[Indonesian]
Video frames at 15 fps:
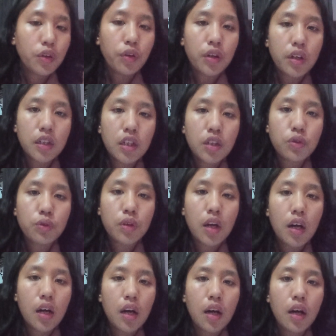teorinya
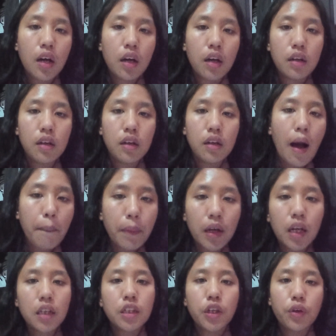sudah
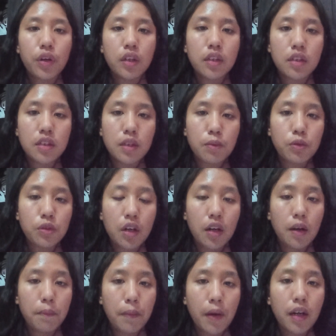apakah teori tersebut
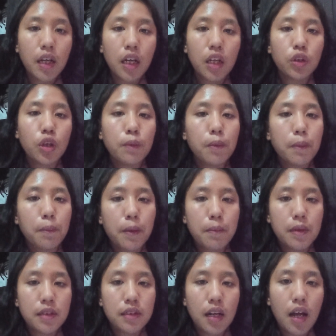relevan atau
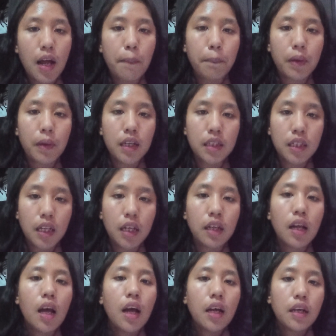kesalahan penelitian
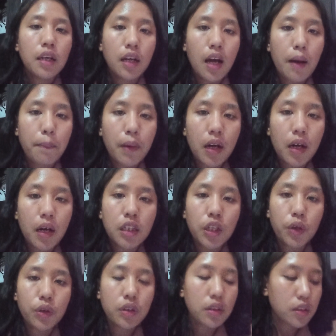dan apa
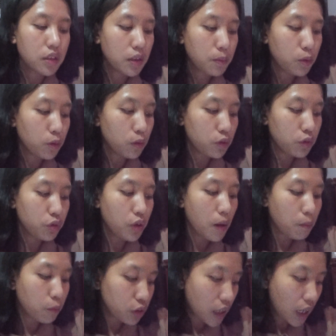teori tersebut
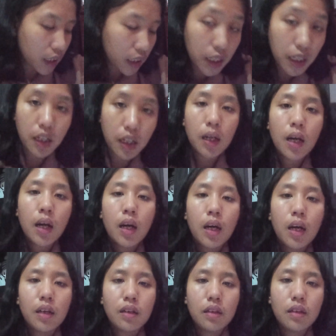mutakhir
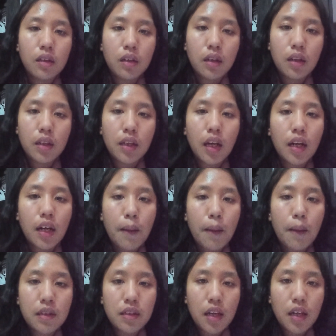eh,
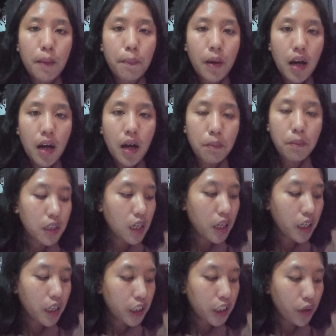dapat saya pahami
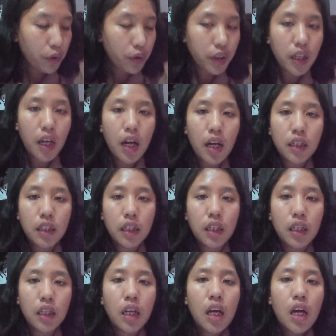dari teori yang
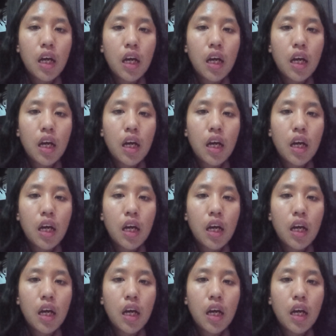di